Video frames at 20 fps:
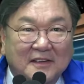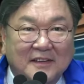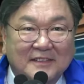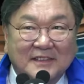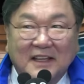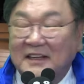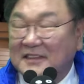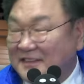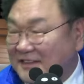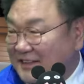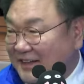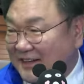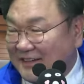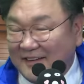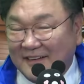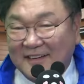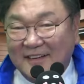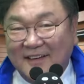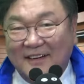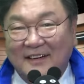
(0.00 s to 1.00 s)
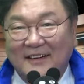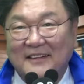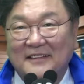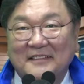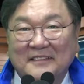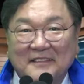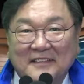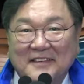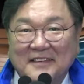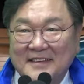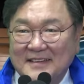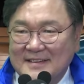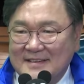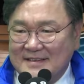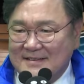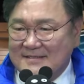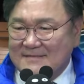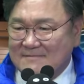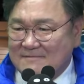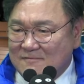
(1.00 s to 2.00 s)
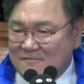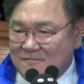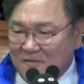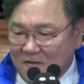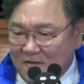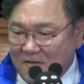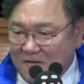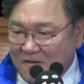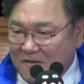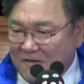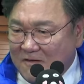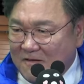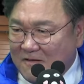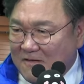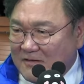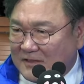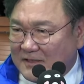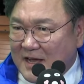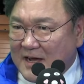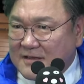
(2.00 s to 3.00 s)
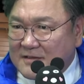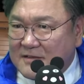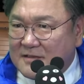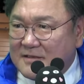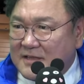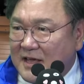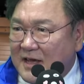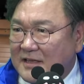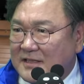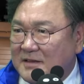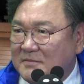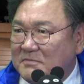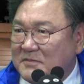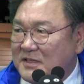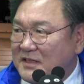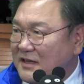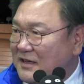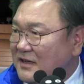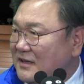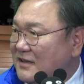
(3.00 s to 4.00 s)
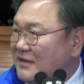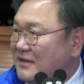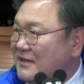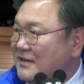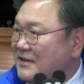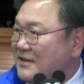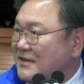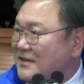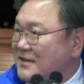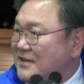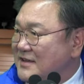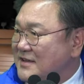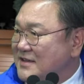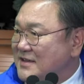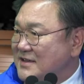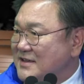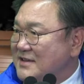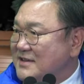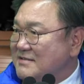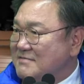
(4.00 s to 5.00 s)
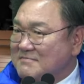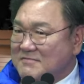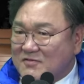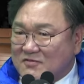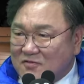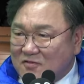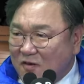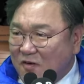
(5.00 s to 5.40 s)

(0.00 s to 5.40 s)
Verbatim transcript: 다른 게 하나가, 꼭 당선돼야 됩니다. 꼭 돼야 됩니다.